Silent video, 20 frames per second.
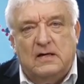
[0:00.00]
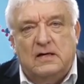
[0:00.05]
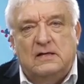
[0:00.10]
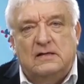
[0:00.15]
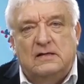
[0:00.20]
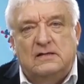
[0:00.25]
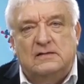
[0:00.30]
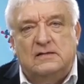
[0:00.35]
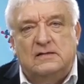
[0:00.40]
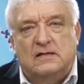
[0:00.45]

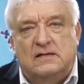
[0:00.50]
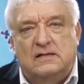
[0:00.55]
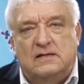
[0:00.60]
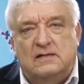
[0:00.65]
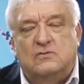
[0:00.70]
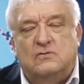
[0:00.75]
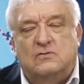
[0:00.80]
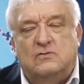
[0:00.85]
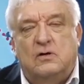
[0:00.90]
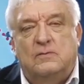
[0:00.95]

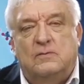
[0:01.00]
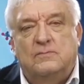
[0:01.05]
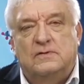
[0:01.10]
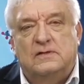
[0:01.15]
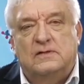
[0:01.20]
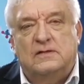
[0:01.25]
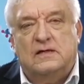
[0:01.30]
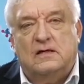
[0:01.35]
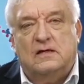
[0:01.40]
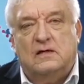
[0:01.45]
Soeben
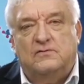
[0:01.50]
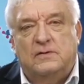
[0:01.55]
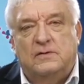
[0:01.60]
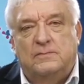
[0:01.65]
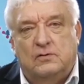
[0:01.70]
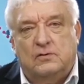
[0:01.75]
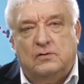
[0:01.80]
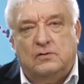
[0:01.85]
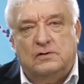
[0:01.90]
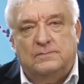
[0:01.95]
erreicht uns
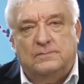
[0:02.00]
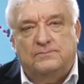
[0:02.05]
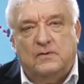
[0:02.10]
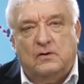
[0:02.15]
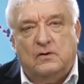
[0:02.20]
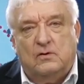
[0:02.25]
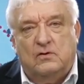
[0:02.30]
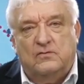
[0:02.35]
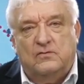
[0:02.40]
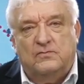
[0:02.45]
eine
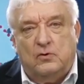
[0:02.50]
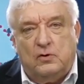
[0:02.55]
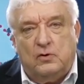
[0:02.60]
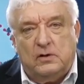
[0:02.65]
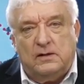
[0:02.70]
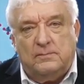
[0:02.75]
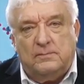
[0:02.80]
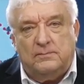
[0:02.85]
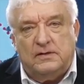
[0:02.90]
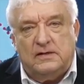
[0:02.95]
Eilmeldung
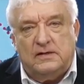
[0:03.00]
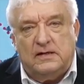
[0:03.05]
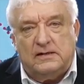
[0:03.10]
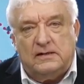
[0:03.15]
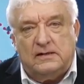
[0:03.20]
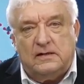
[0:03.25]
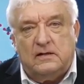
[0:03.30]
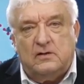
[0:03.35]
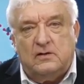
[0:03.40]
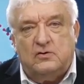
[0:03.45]
aus dem
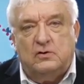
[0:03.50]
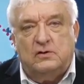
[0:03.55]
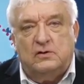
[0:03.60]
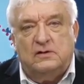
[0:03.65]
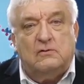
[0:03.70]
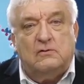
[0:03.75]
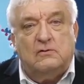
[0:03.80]
Vorhaut von